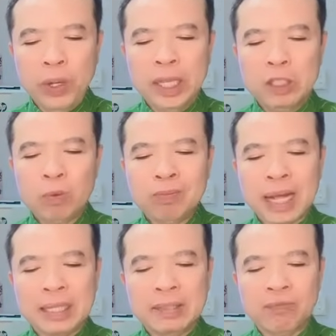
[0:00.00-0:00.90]
đôi khi
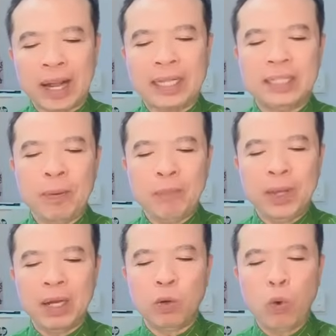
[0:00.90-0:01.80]
chúng ta phải chấp
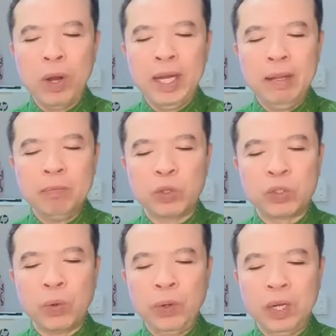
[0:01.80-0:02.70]
nhận quên đi
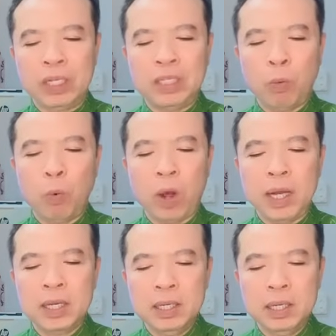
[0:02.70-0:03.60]
một số người trong
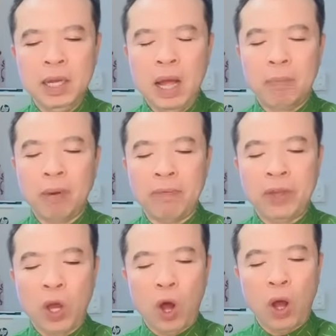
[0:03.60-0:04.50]
quá khứ
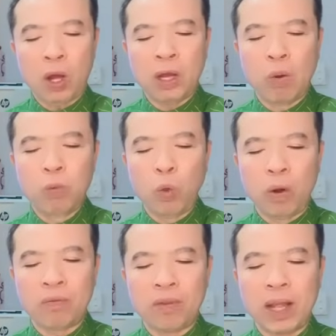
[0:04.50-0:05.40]
bởi vì họ không
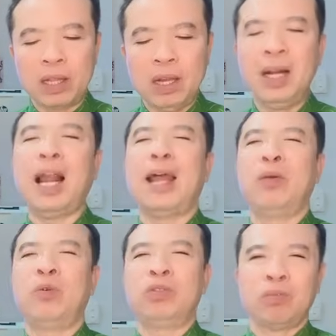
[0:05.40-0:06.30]
thuộc về tương
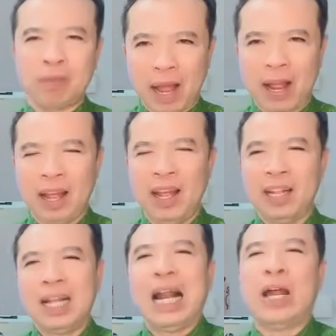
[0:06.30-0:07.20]
lai của chúng ta.
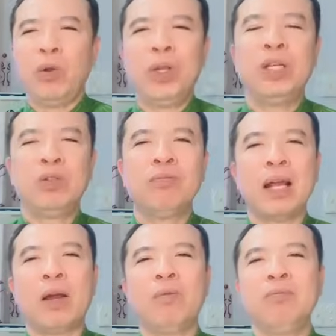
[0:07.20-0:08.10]
Tức là đôi khi
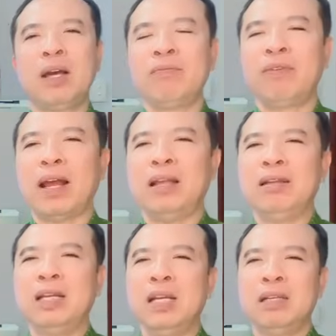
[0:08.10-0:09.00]
chúng ta cũng cần
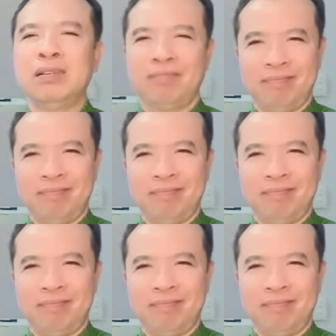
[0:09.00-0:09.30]
phải